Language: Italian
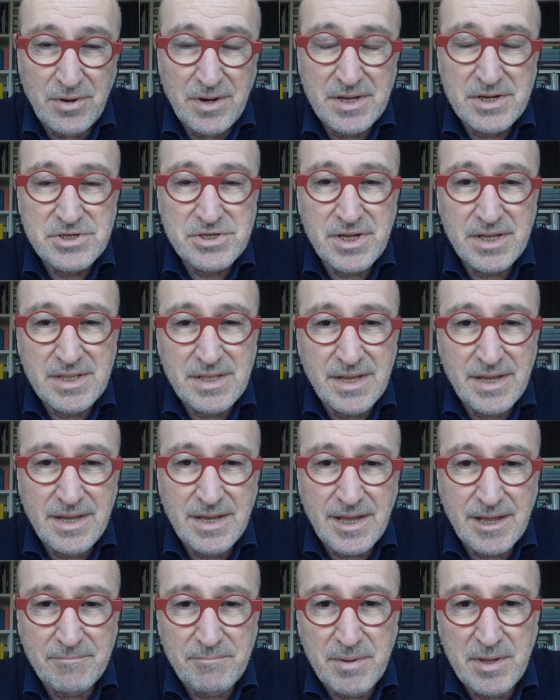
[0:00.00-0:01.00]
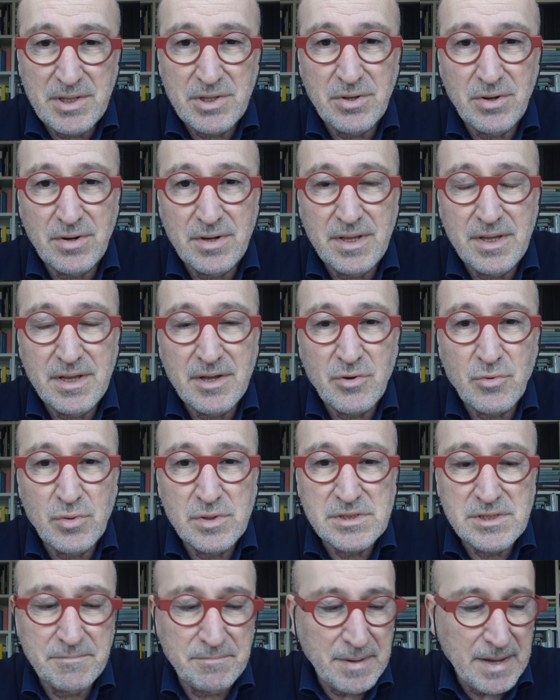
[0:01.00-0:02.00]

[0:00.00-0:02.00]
leggete i capitoli in cui si